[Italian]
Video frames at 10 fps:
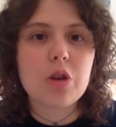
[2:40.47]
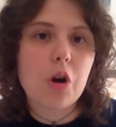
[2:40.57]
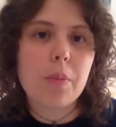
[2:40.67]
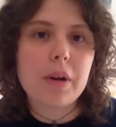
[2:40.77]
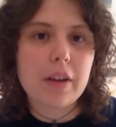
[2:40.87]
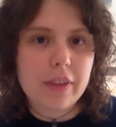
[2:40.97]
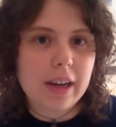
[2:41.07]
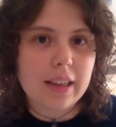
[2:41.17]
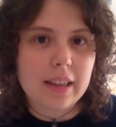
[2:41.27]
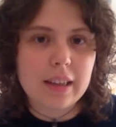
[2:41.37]
scopre la
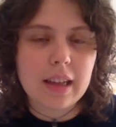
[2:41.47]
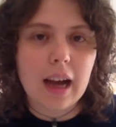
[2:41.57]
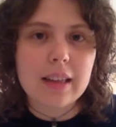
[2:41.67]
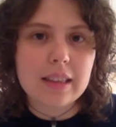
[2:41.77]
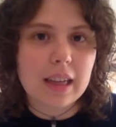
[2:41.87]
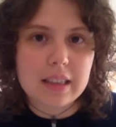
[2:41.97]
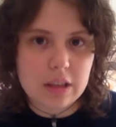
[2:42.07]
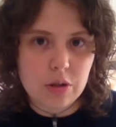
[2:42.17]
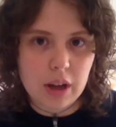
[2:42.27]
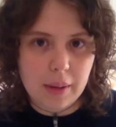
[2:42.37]
vera identità di
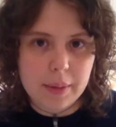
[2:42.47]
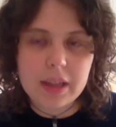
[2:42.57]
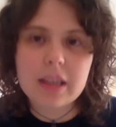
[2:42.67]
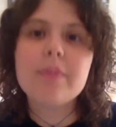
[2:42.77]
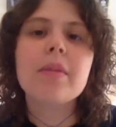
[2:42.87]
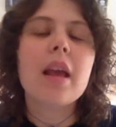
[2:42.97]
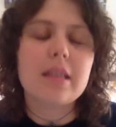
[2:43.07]
Taxido Kamen,